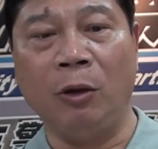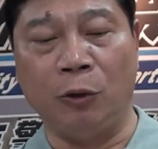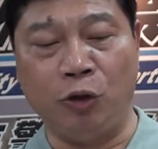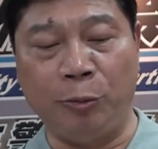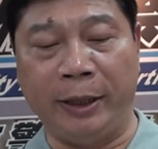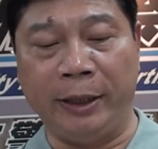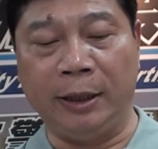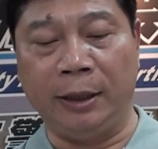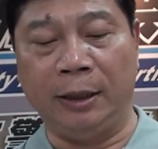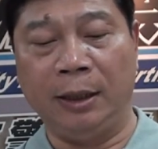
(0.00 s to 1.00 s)
我、哦、举办一
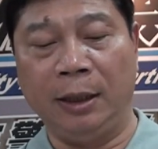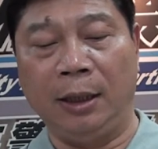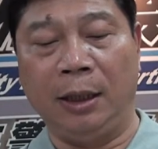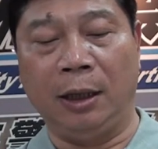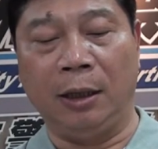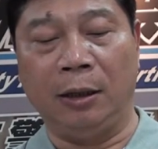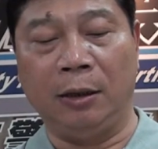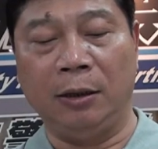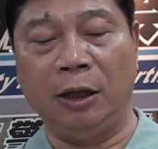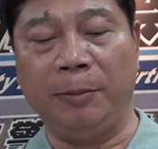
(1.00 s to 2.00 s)
个
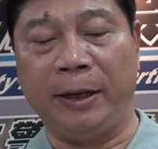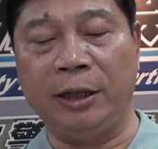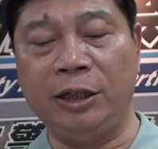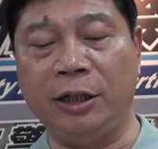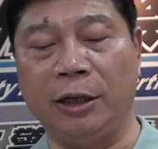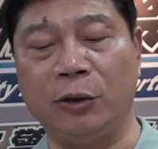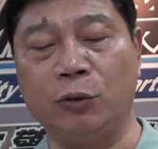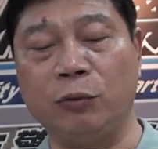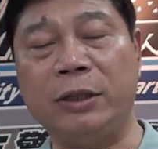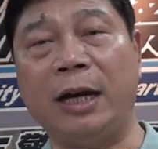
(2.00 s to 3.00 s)
呃一百零七年的
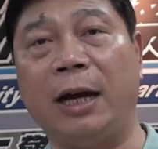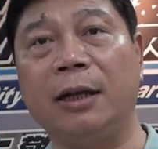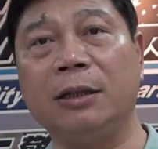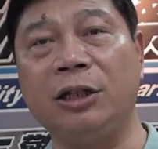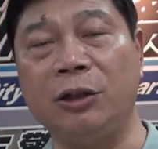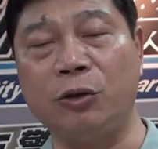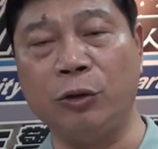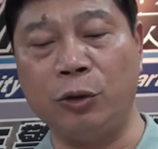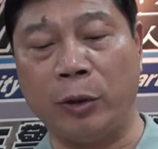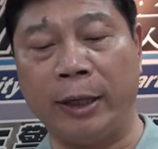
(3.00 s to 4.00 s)
暑假青
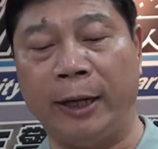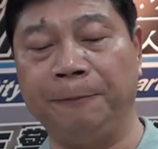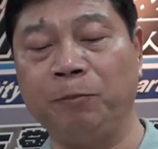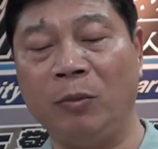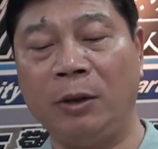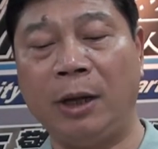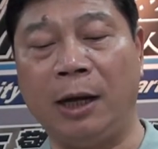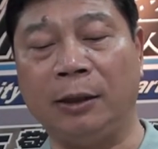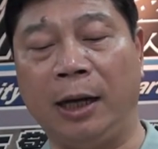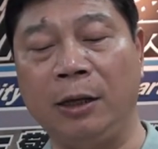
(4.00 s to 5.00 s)
春专案
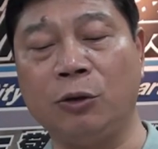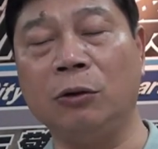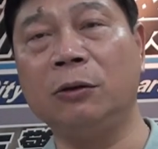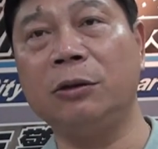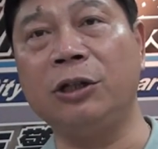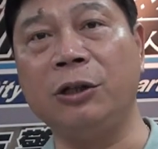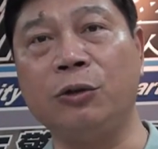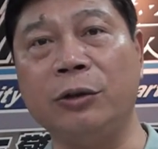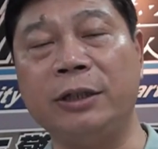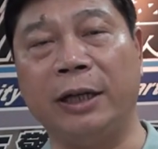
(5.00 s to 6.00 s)
大台中青
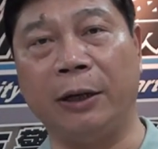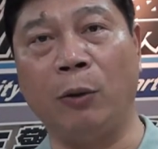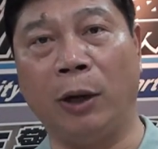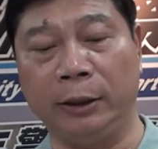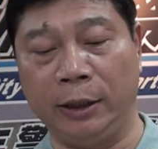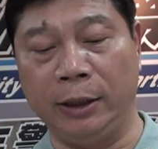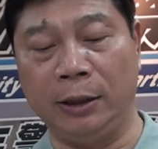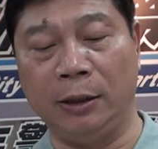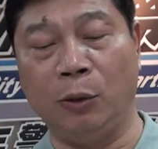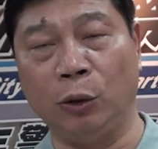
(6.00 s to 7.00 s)
春嘉年华的一
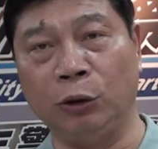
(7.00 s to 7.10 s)
个活